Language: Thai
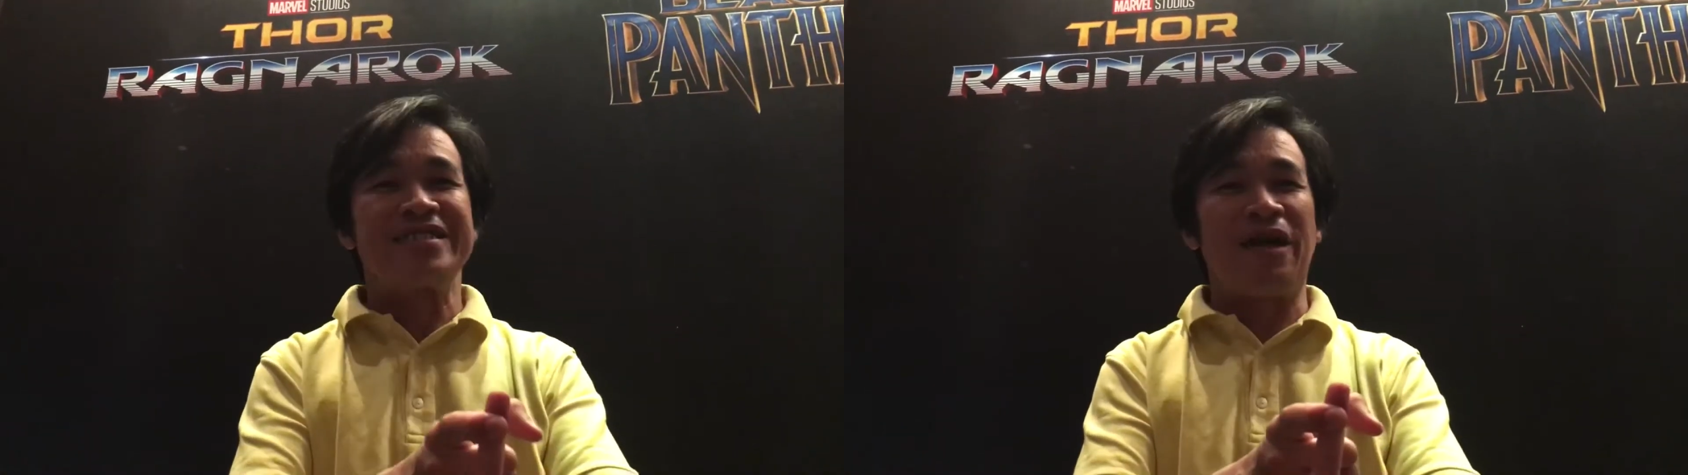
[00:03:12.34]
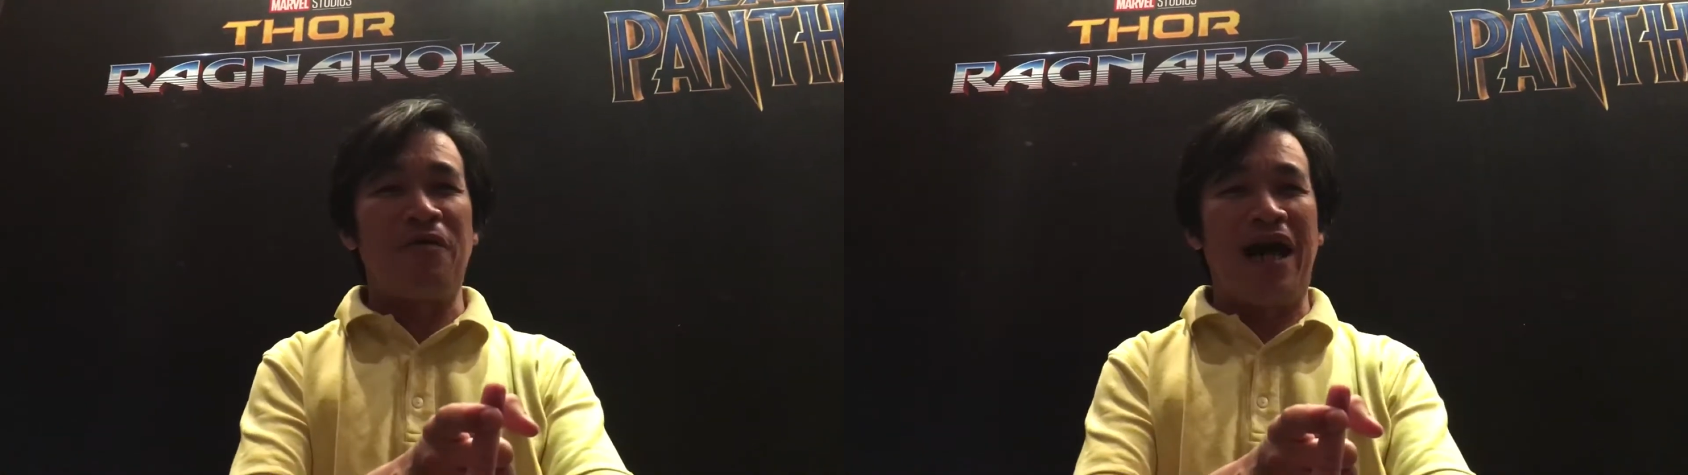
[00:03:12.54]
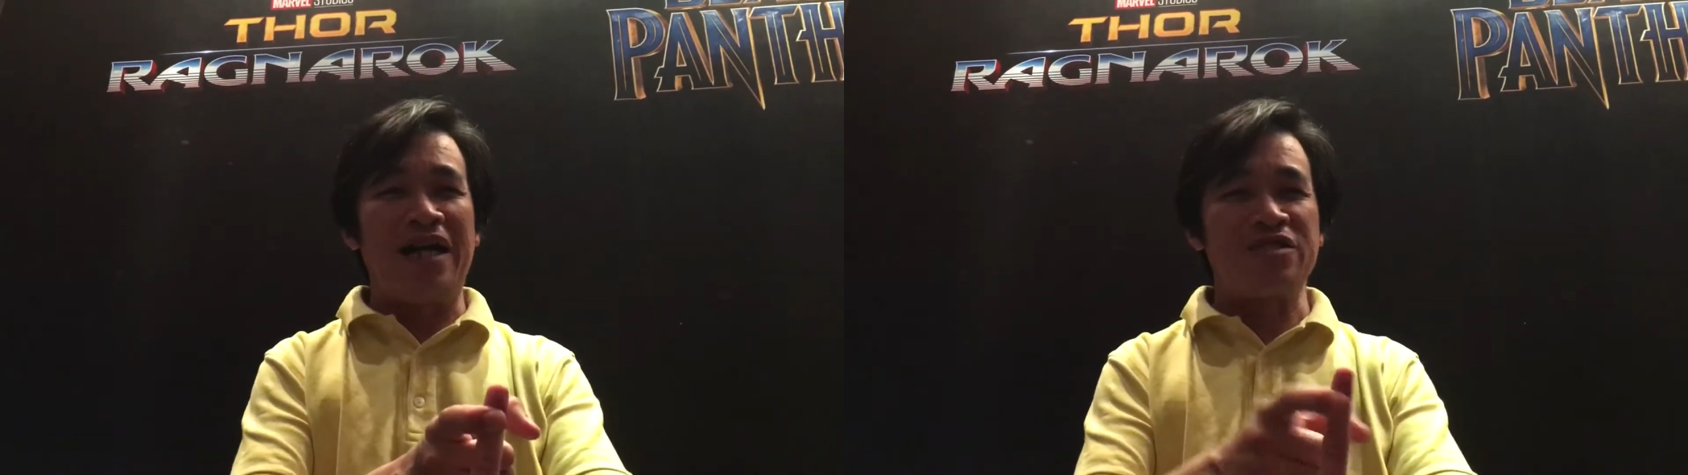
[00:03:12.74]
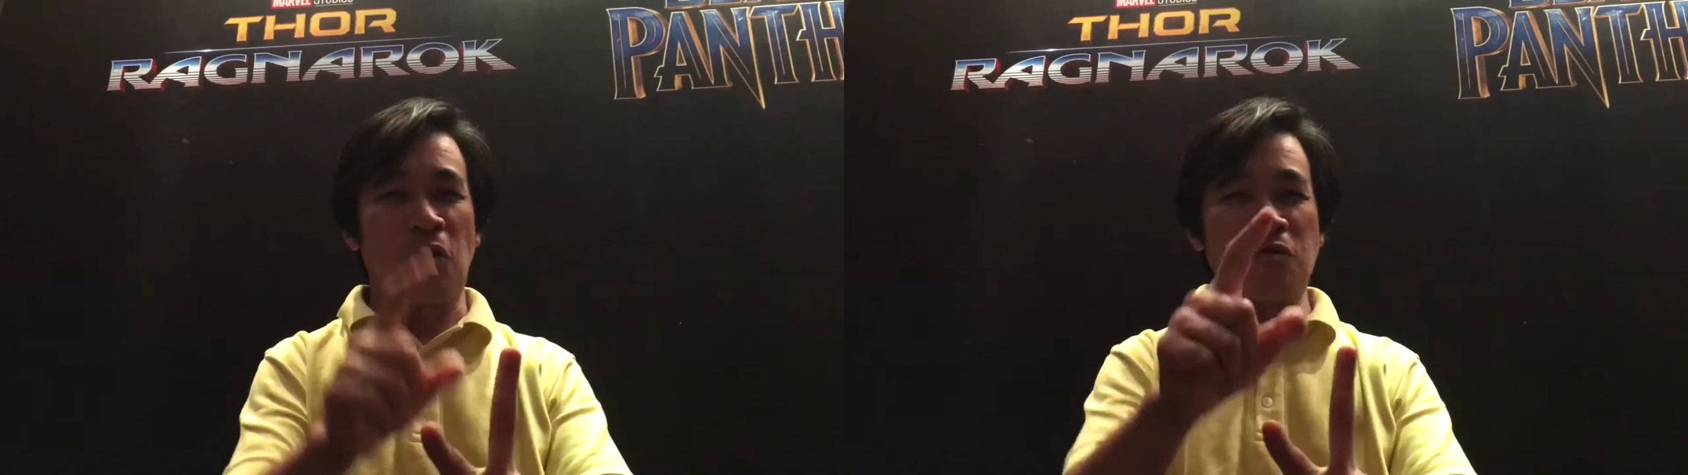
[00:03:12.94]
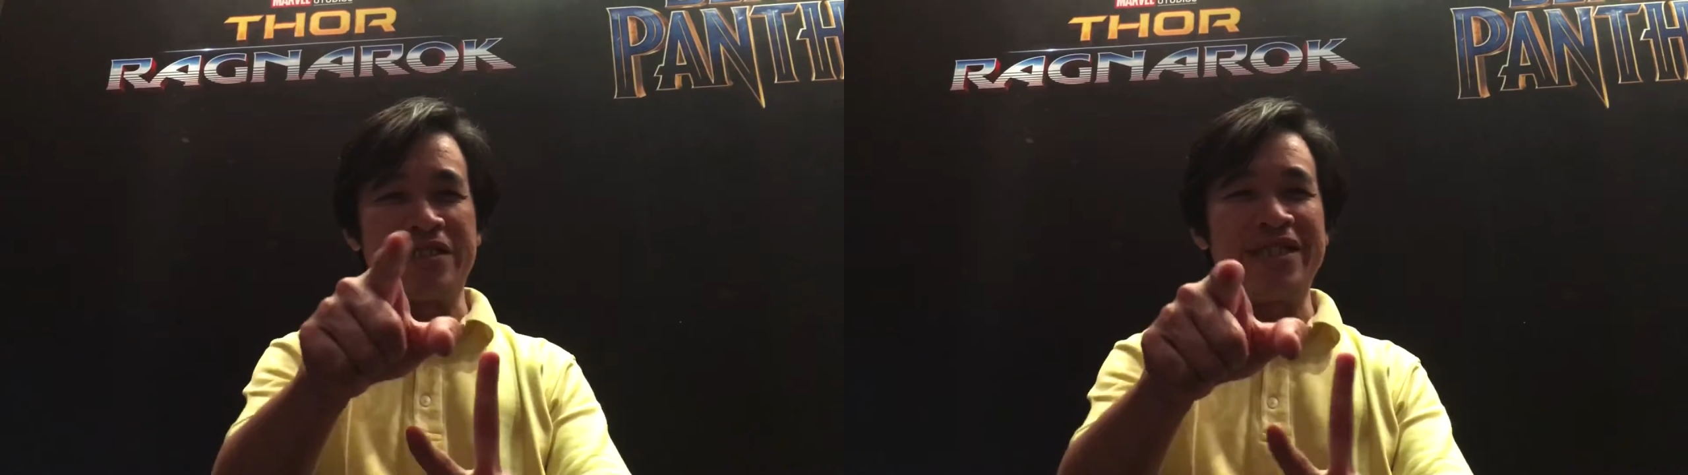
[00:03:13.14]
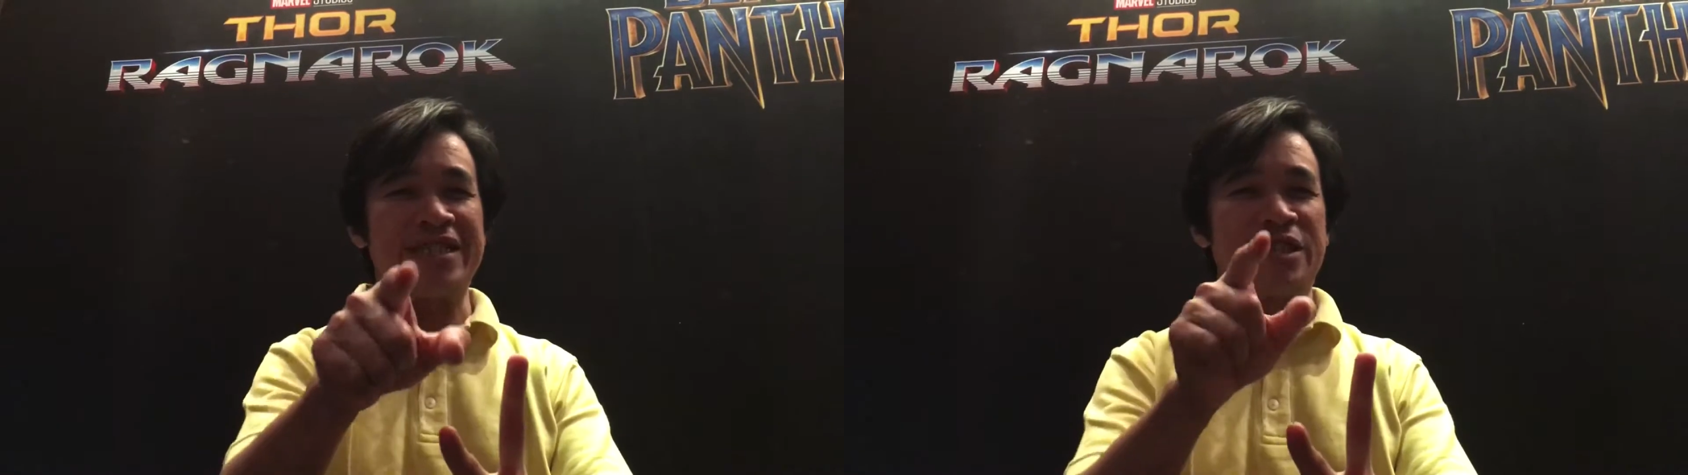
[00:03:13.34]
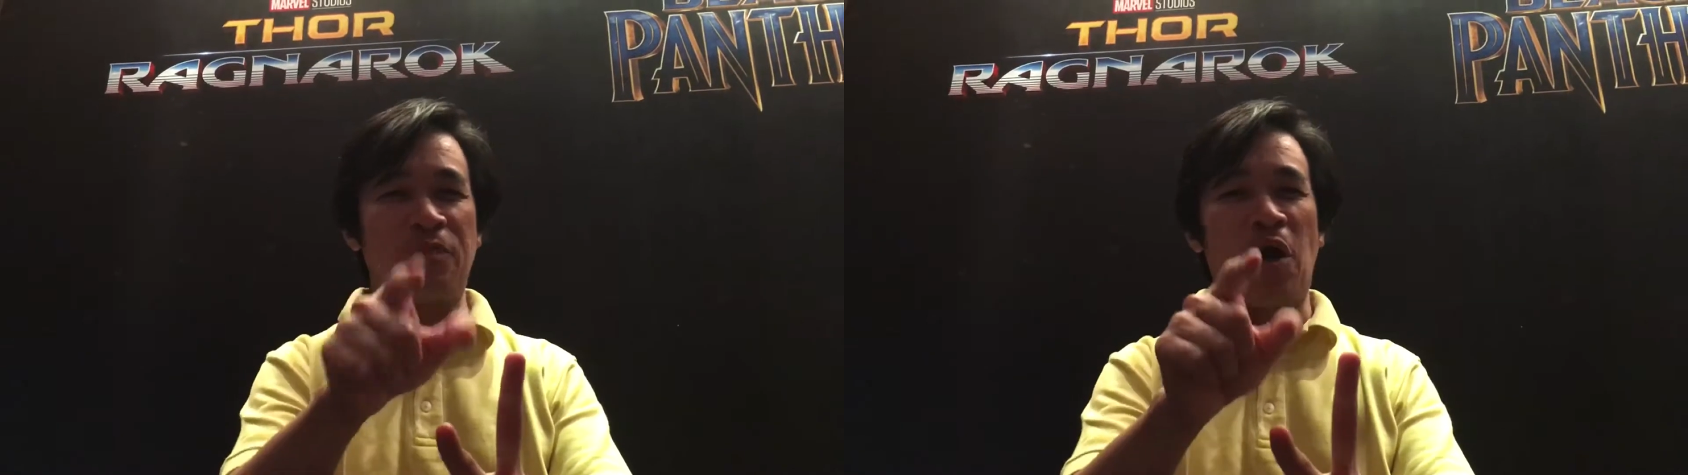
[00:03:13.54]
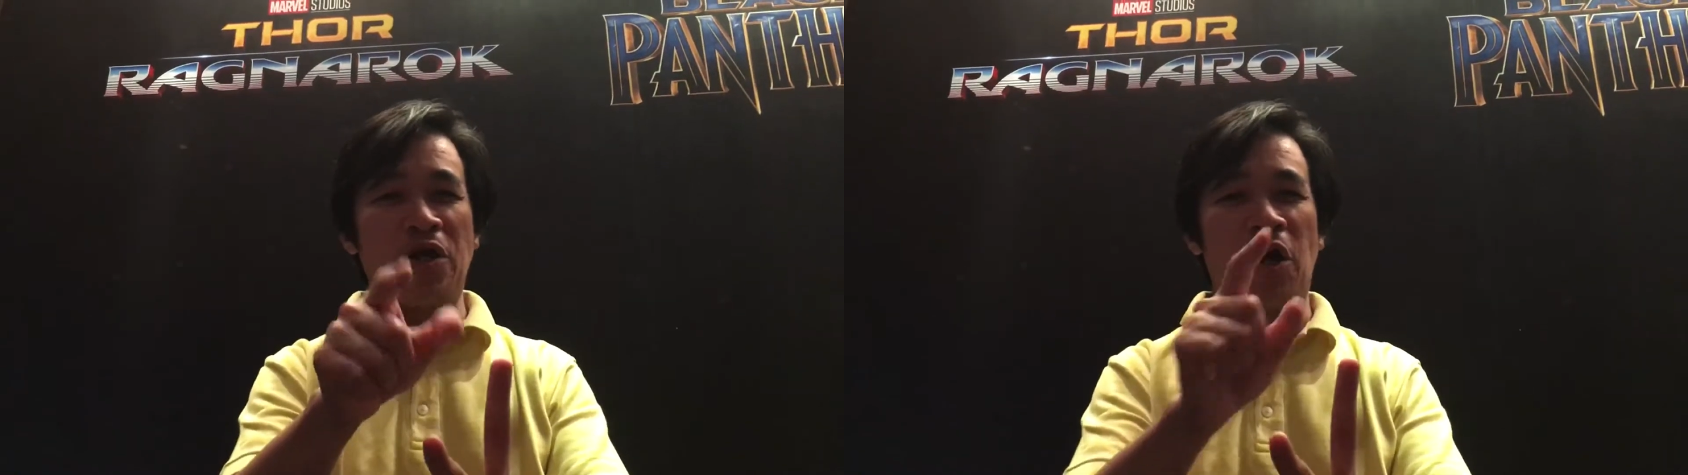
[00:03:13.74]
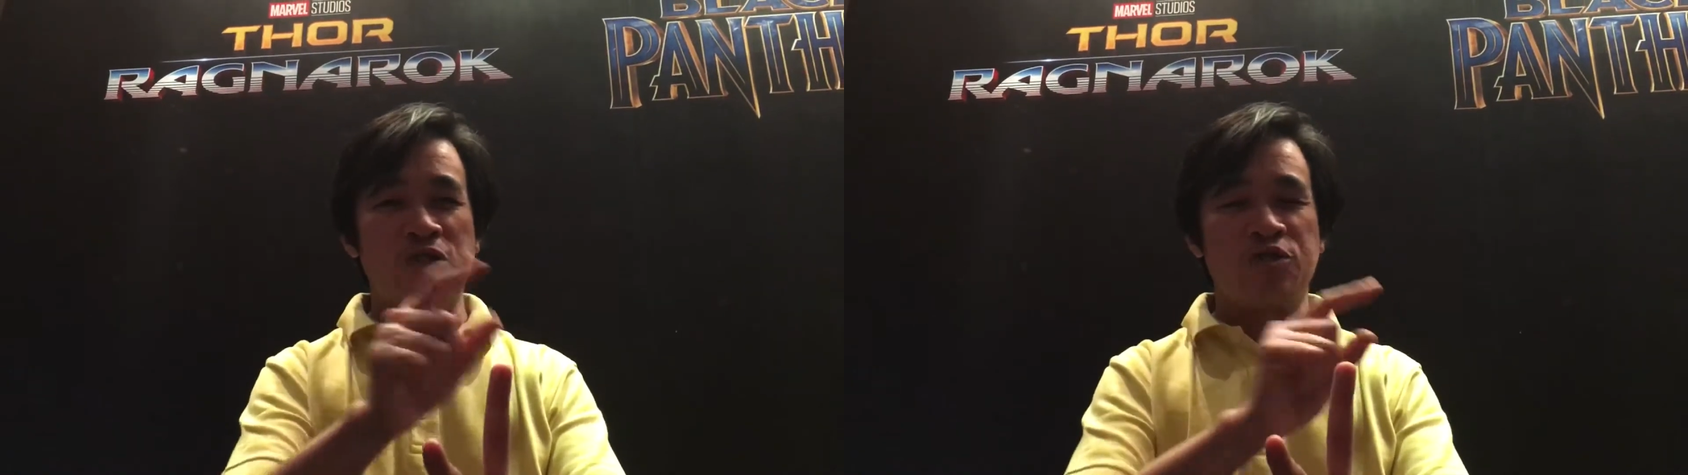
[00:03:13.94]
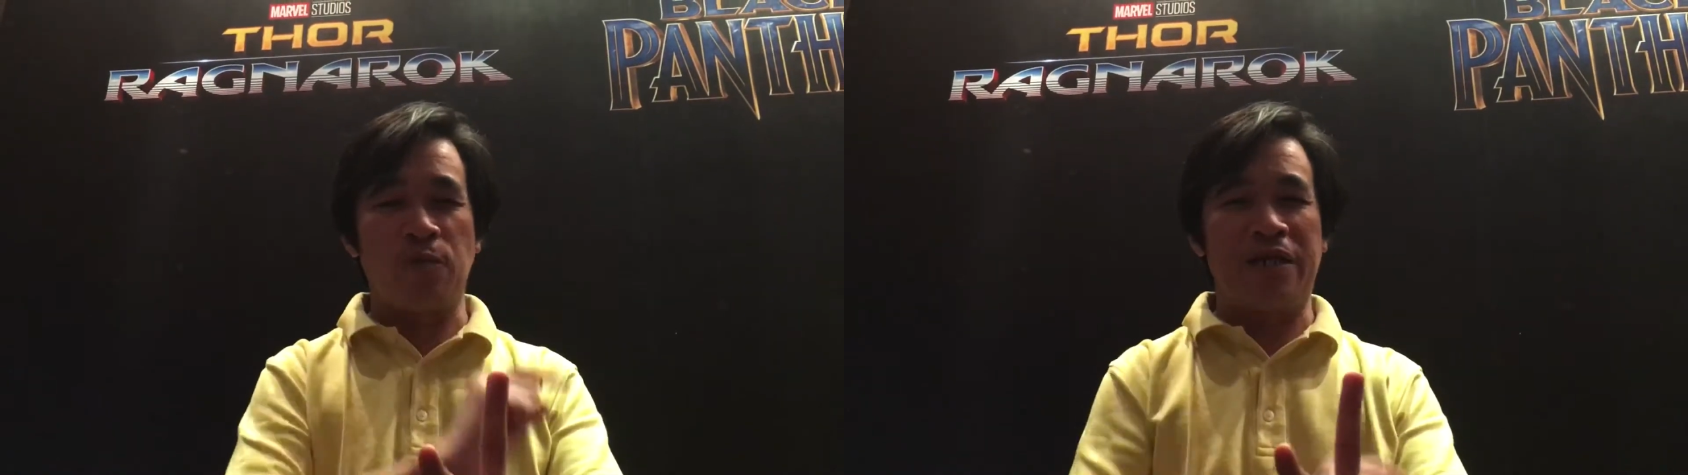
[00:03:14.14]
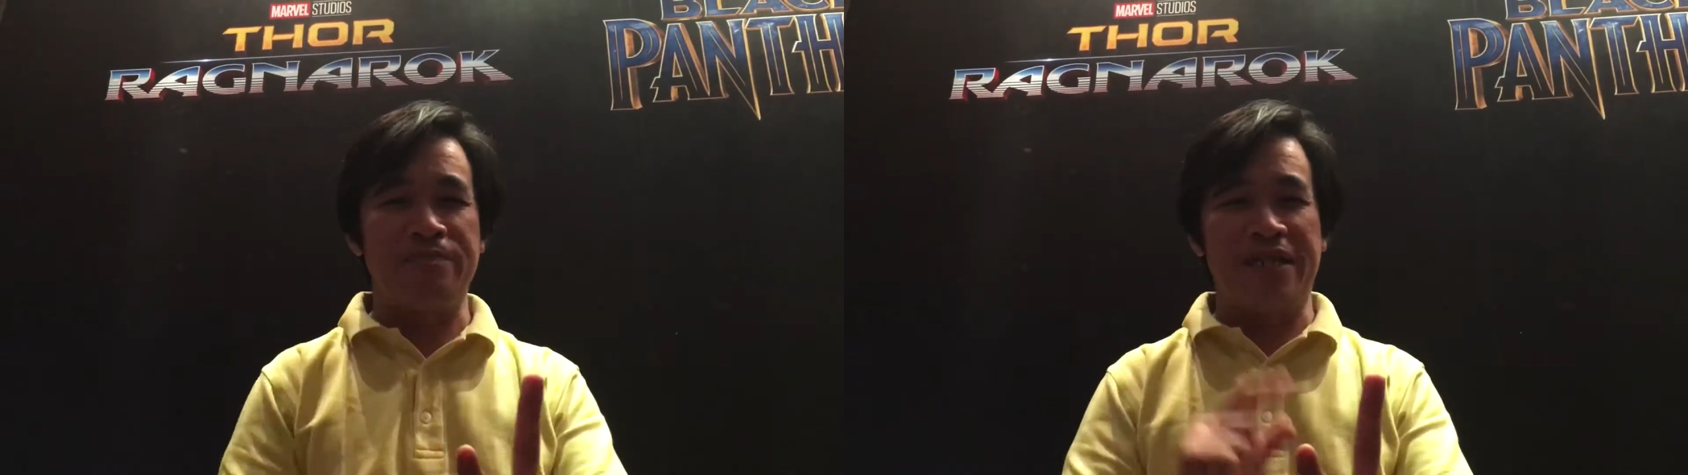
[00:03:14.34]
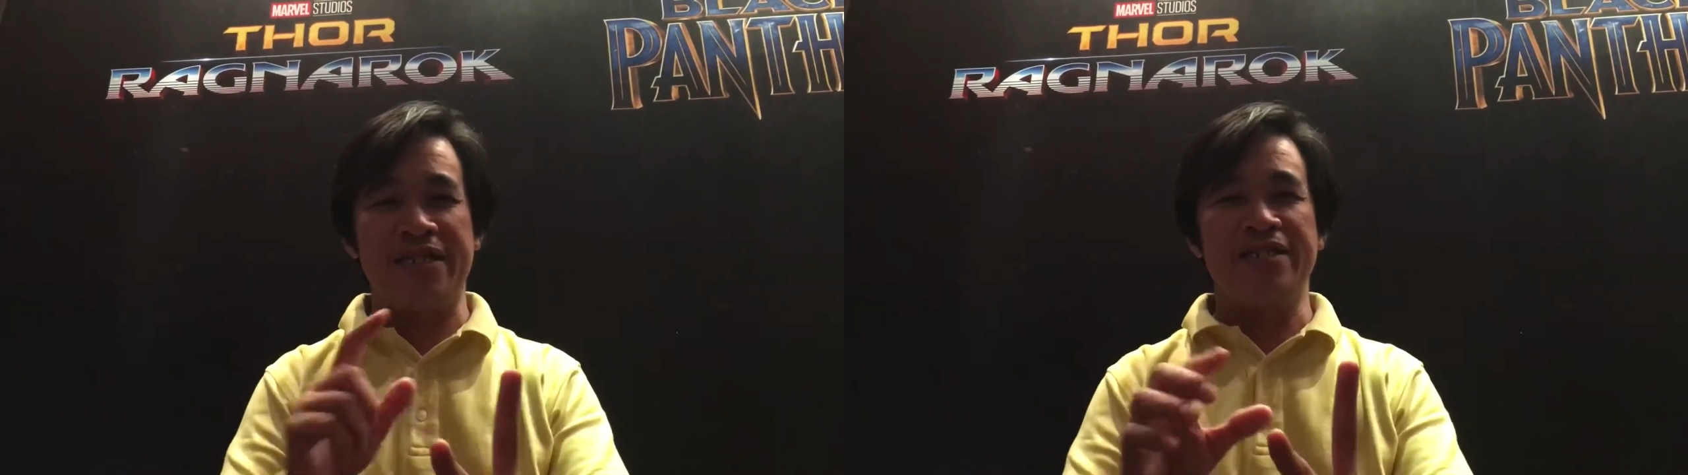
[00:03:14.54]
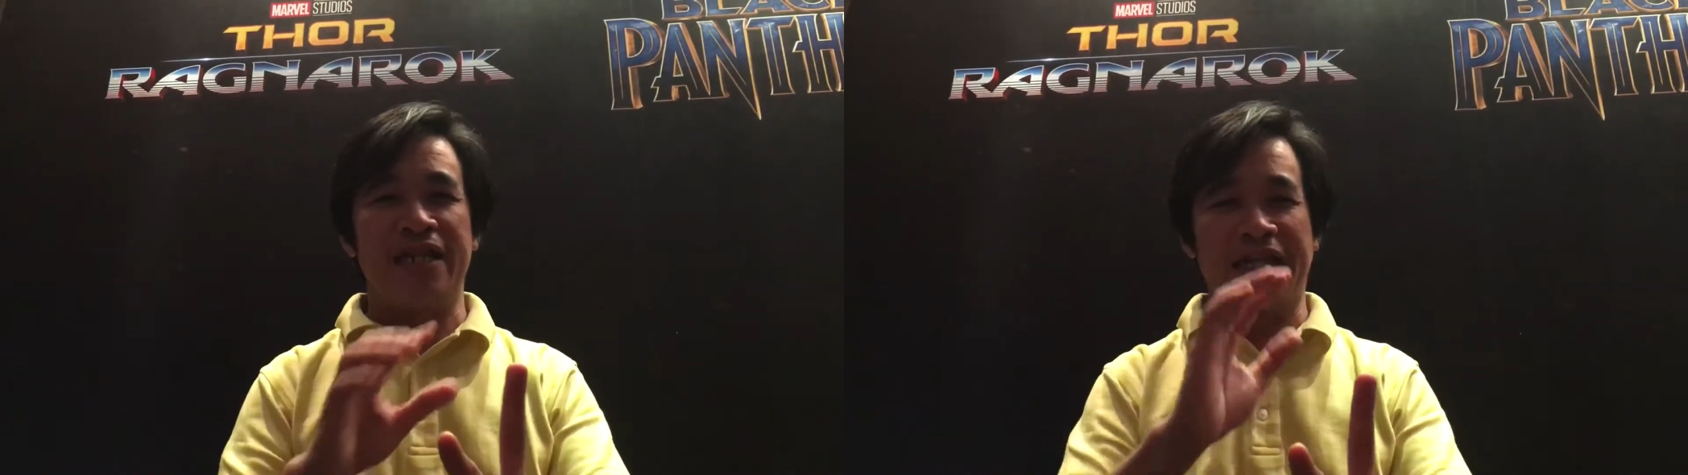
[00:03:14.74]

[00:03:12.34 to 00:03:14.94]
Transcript: แต่ว่าตรงที่จะสปอยก่อนจบคลิปนี้